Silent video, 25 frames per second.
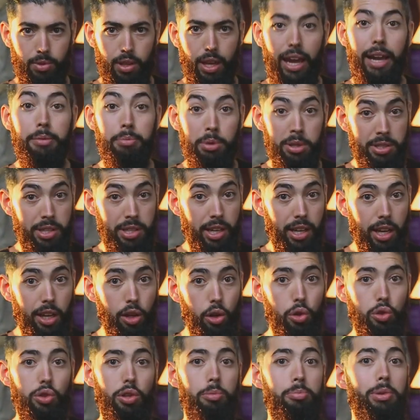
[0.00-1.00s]
El mensaje que
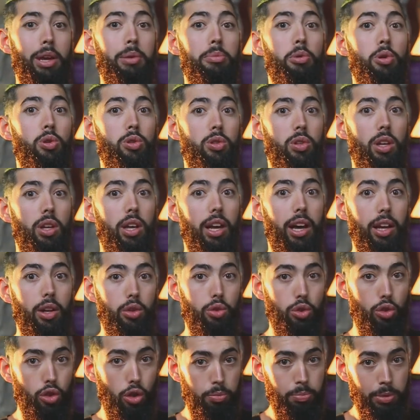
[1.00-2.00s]
nos enviamos a
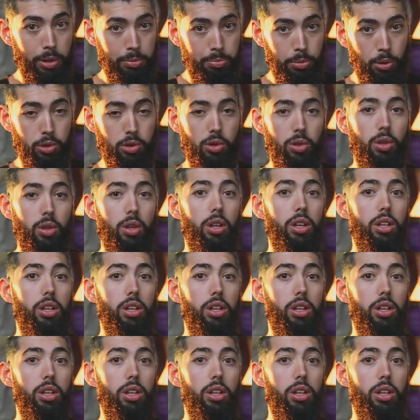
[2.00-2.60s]
nosotros mismos